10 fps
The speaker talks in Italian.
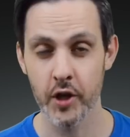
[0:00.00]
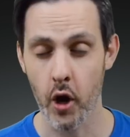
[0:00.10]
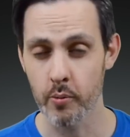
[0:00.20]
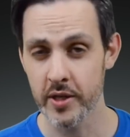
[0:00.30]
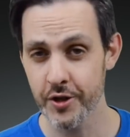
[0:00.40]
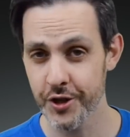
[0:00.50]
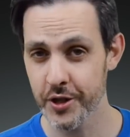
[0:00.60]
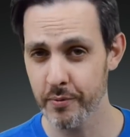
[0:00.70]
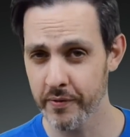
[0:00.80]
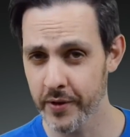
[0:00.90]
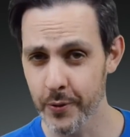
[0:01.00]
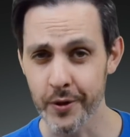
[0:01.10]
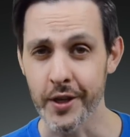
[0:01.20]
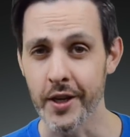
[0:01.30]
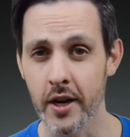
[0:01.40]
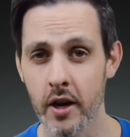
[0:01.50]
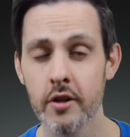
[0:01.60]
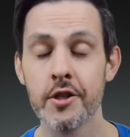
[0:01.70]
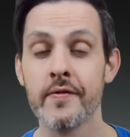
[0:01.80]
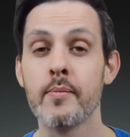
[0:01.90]
Ciao amici, benvenuti!
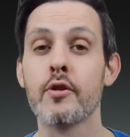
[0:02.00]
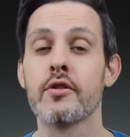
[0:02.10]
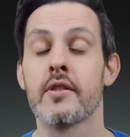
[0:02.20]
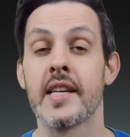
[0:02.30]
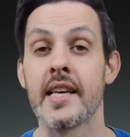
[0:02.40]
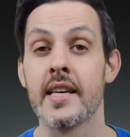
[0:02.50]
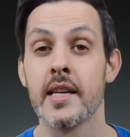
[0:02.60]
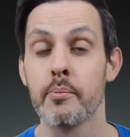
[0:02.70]
Oggi vi mostro le